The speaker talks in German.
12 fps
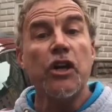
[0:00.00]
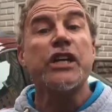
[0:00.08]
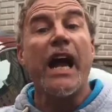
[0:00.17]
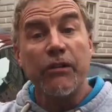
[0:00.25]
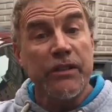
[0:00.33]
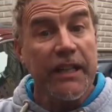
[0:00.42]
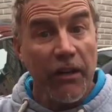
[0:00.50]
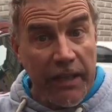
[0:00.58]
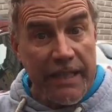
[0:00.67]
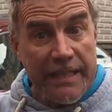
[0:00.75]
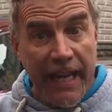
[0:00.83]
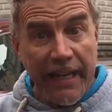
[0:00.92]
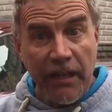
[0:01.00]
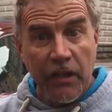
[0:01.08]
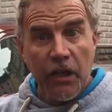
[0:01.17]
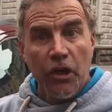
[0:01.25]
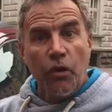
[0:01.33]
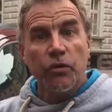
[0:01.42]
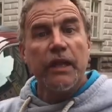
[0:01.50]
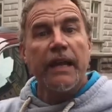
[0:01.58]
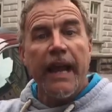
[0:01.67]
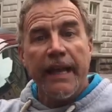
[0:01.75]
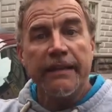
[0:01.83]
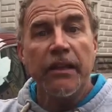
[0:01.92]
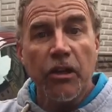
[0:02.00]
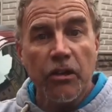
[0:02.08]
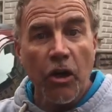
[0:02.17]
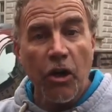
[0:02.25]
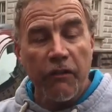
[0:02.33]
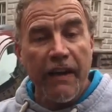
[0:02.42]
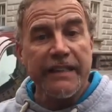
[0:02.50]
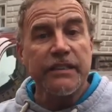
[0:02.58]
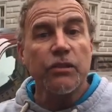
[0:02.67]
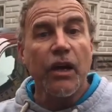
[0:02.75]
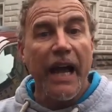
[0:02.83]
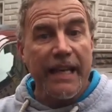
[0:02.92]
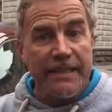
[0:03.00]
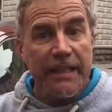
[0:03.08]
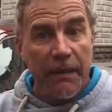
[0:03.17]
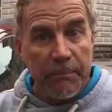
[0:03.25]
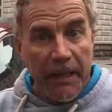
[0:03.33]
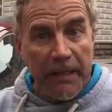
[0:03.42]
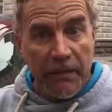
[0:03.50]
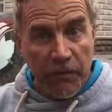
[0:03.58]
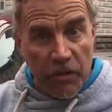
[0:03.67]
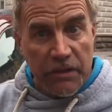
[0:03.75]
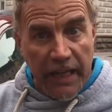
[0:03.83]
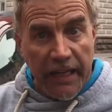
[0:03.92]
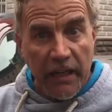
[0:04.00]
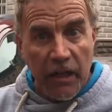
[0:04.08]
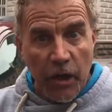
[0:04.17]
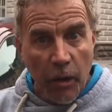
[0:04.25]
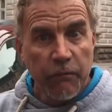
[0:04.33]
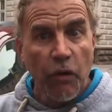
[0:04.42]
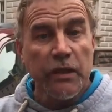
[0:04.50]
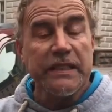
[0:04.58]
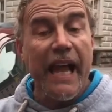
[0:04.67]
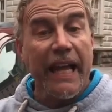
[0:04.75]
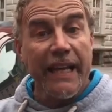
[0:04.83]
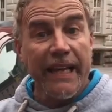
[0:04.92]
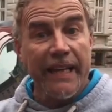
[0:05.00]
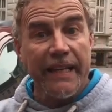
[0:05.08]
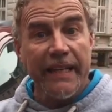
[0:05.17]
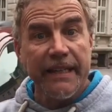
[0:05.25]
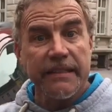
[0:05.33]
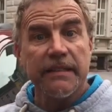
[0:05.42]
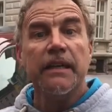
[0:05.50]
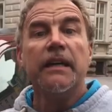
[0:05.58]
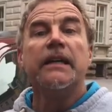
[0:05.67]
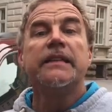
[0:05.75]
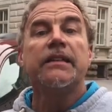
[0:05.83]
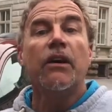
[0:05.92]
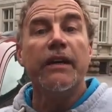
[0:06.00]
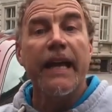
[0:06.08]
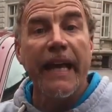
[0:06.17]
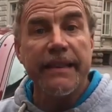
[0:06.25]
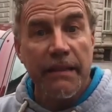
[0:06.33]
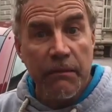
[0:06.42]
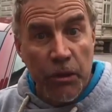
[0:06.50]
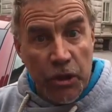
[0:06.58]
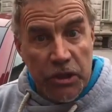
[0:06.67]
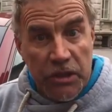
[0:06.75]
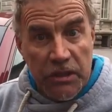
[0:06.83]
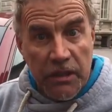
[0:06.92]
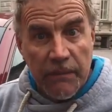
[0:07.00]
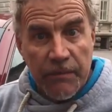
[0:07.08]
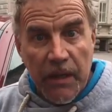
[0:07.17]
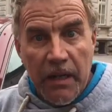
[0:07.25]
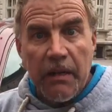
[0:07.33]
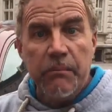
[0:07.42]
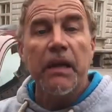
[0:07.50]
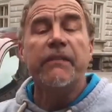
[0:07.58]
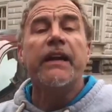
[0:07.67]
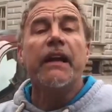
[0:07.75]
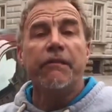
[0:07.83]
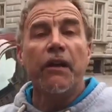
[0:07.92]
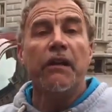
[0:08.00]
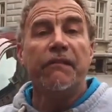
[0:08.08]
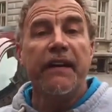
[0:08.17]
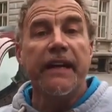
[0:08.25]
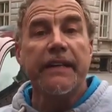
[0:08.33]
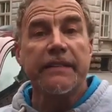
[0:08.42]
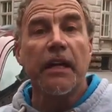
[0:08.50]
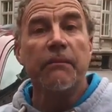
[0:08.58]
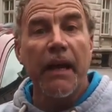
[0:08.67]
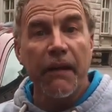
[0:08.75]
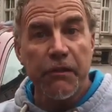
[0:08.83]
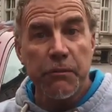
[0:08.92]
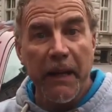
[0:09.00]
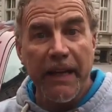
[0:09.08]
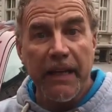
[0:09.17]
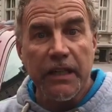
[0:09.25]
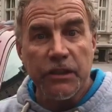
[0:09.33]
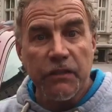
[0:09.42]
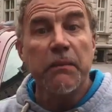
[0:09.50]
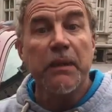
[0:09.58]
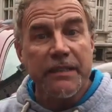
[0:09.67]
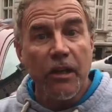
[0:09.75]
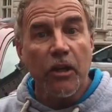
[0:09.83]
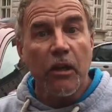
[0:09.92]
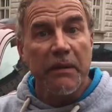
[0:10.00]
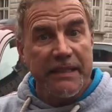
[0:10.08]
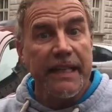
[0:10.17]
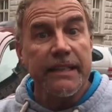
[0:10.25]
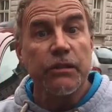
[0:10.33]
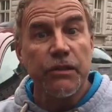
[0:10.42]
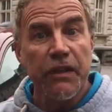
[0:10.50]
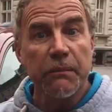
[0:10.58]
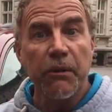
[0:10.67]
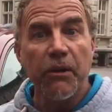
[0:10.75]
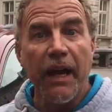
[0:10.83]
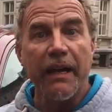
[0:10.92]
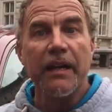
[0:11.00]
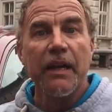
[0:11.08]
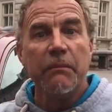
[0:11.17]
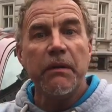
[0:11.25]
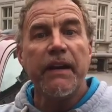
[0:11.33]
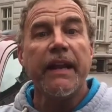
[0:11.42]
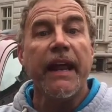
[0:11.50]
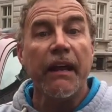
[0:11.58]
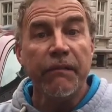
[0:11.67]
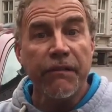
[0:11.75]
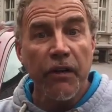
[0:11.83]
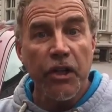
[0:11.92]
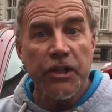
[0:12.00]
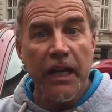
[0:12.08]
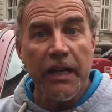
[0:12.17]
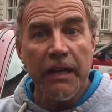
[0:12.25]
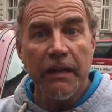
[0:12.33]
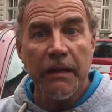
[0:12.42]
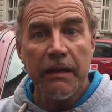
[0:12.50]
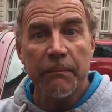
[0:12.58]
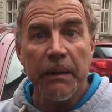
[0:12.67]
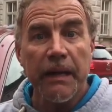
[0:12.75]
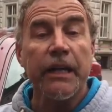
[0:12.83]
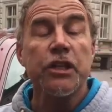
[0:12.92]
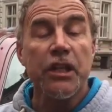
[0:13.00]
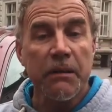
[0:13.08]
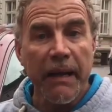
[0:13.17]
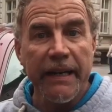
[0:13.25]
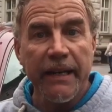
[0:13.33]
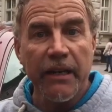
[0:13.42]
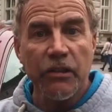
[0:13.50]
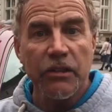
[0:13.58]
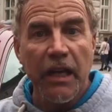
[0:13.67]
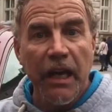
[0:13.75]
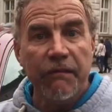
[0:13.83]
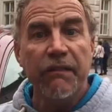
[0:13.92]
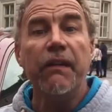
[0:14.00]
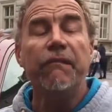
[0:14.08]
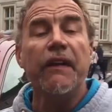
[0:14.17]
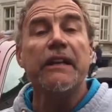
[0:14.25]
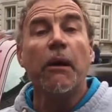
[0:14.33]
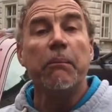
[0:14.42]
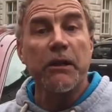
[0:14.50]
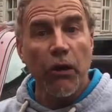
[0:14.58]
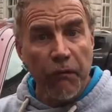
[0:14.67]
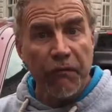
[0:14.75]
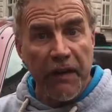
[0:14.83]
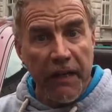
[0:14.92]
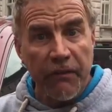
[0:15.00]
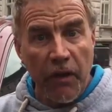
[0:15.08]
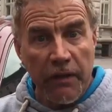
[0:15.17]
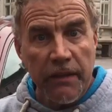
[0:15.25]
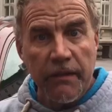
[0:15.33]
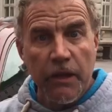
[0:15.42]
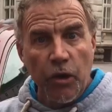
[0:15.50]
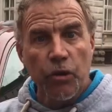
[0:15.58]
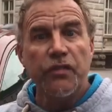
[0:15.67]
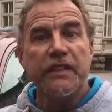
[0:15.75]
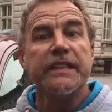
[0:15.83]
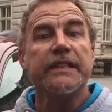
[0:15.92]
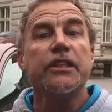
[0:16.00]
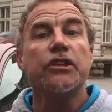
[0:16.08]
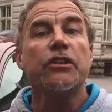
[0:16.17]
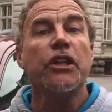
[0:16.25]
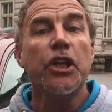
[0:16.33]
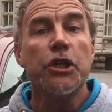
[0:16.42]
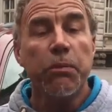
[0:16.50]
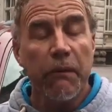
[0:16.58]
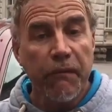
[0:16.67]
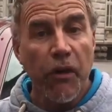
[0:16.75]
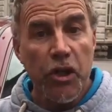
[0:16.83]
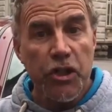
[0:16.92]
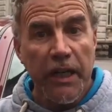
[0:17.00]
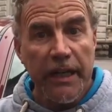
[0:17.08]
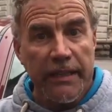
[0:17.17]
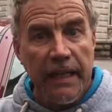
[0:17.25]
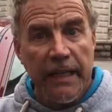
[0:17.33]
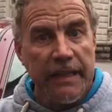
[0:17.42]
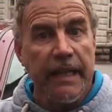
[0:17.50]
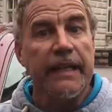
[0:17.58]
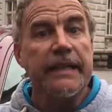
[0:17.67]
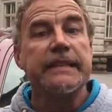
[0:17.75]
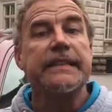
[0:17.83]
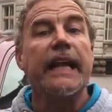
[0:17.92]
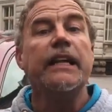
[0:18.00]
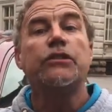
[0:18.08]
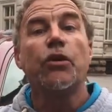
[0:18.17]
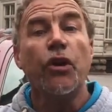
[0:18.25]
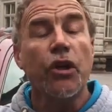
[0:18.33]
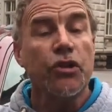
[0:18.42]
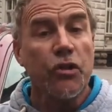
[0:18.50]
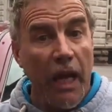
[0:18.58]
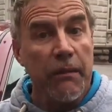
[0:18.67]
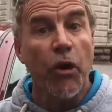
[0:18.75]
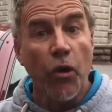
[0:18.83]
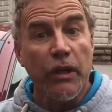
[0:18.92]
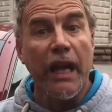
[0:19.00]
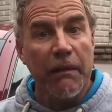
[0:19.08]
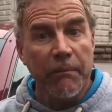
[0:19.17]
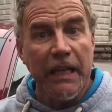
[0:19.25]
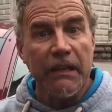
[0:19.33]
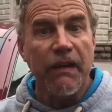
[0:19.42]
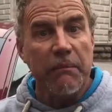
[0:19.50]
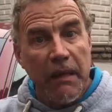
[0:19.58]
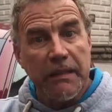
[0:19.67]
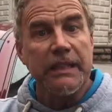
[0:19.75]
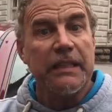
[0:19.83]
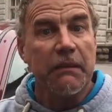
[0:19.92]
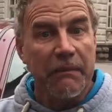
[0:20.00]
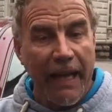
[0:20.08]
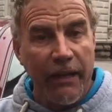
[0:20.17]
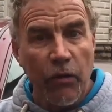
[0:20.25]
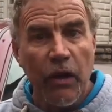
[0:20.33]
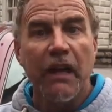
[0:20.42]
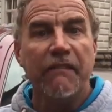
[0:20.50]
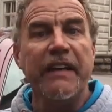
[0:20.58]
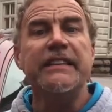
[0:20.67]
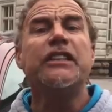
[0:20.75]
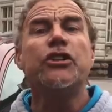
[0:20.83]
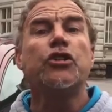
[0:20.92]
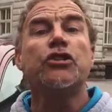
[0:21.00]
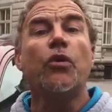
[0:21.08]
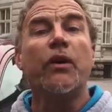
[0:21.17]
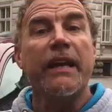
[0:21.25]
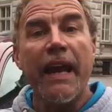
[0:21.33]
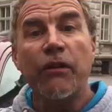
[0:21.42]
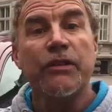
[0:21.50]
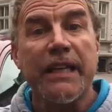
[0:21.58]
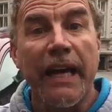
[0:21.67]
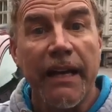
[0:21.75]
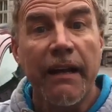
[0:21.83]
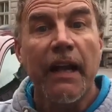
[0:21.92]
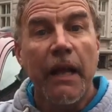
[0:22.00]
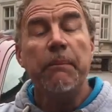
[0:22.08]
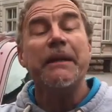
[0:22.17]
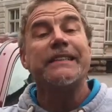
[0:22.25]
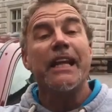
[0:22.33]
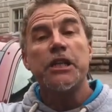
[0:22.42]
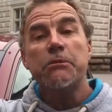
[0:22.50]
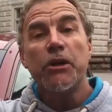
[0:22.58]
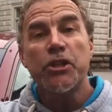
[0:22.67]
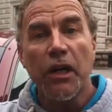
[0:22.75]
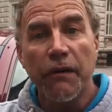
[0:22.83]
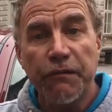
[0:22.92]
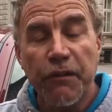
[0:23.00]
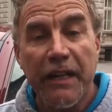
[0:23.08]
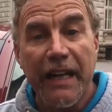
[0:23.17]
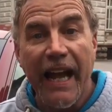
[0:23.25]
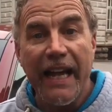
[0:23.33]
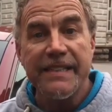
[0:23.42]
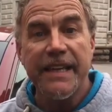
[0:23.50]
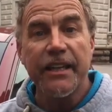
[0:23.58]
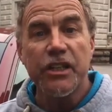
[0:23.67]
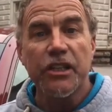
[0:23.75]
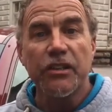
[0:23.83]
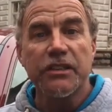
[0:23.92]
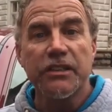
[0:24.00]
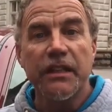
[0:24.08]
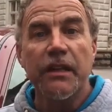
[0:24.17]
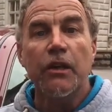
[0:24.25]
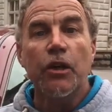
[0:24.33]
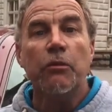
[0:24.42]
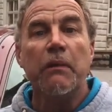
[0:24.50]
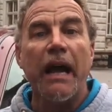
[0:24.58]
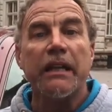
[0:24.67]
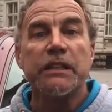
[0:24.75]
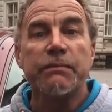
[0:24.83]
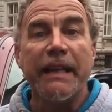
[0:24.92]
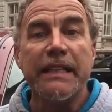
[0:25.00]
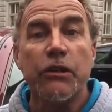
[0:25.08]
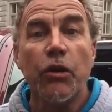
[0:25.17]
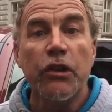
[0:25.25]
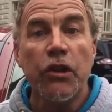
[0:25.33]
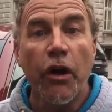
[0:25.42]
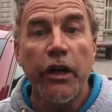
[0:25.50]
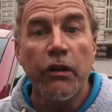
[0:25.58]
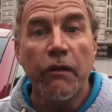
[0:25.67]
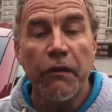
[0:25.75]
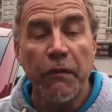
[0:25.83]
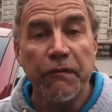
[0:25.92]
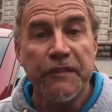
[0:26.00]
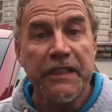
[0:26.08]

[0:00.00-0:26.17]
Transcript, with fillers: falsch ausgegangen sind und die Leute nachher da quasi zur Kasse gebeten worden sind, obwohl sie es eigentlich nicht zahlen hätten müssen. Wir werden auf alle Fälle, das können wir euch versprechen, so wie wir gesagt haben, wir setzen uns für die Bürger ein. Wir werden eine Anfrage stellen beim nächsten Gemeinderat, wie viel da Betroffene waren und wie sich die Stadt Innsbruck vorstellt, denen das Geld zurückzugeben oder eben nicht, weil wir sind der Meinung, wenn sie schon so genau sein. Ich bin das letzte Mal gestraft worden in der Kreisjägerstraße um 20.59 Uhr,